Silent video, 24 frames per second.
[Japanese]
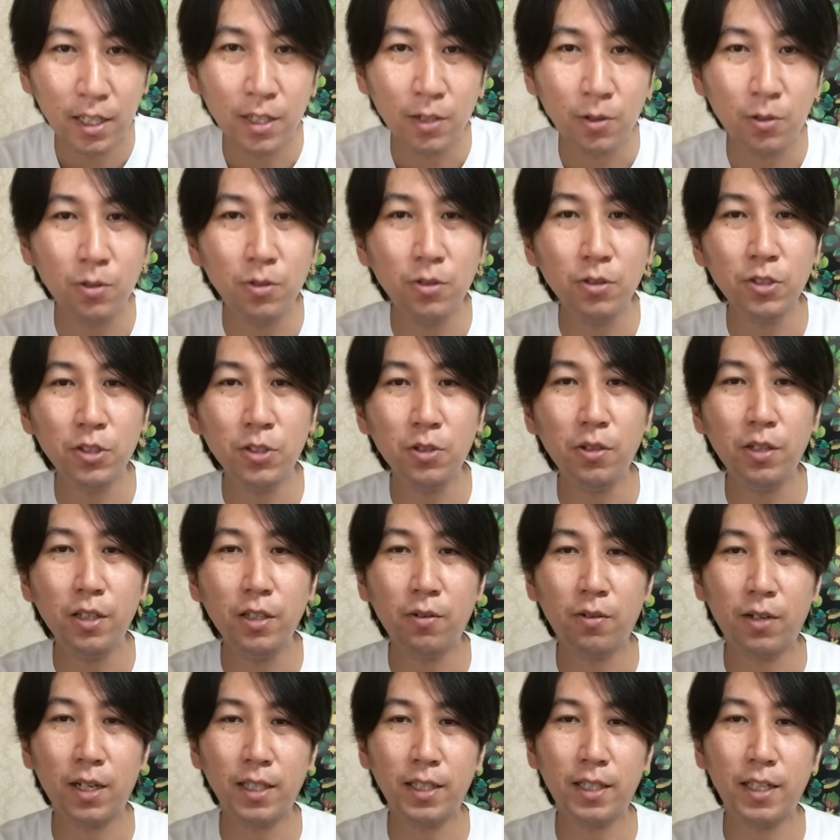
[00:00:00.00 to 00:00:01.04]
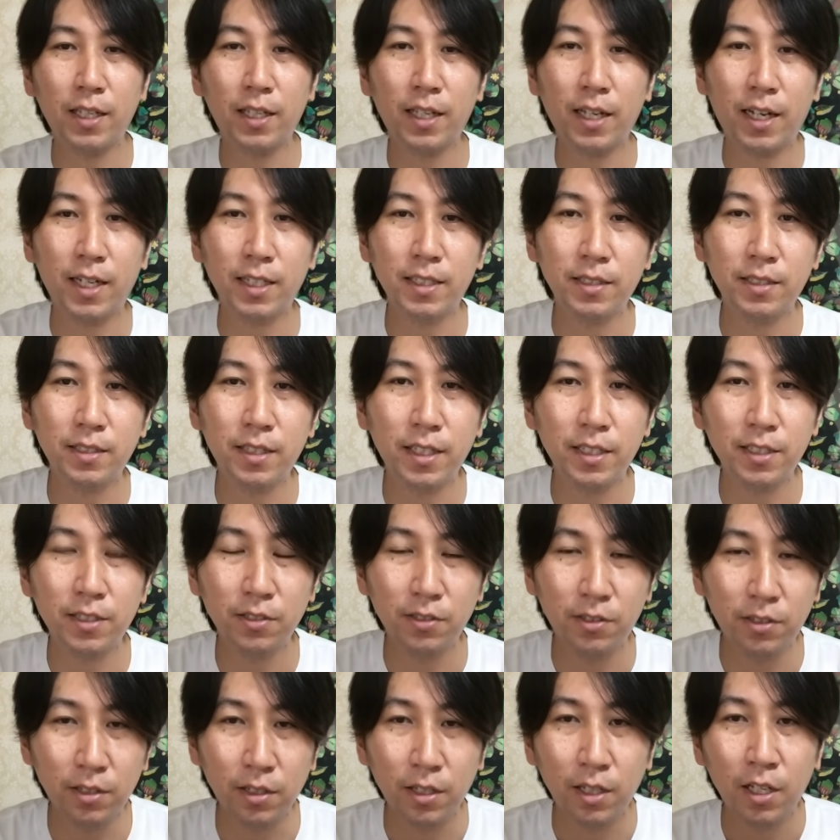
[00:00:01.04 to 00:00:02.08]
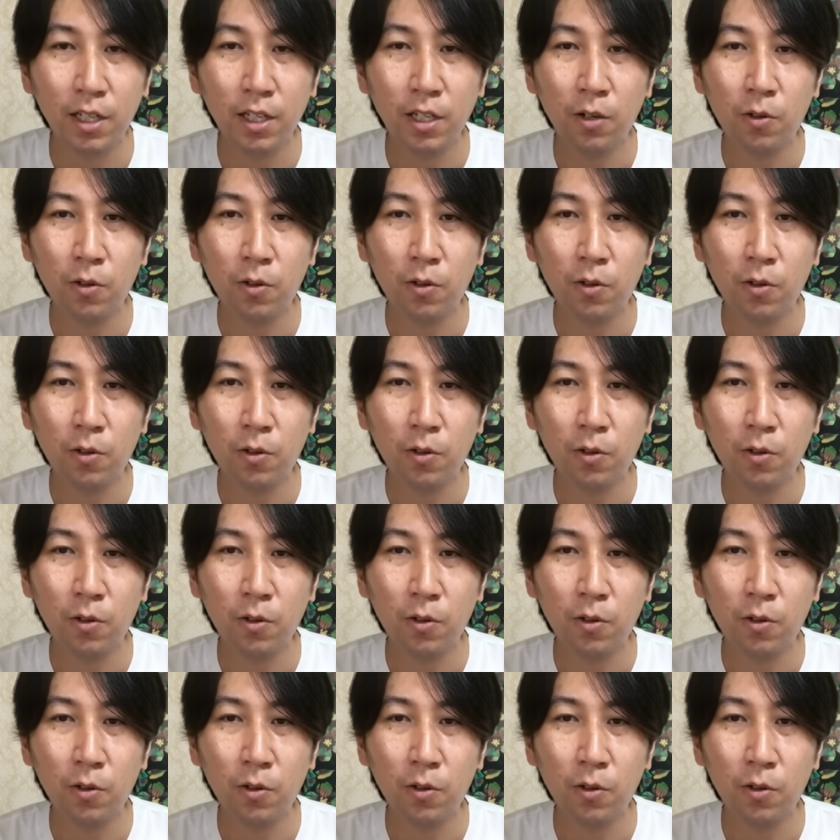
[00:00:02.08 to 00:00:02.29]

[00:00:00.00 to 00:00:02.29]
この処理の過程で発生する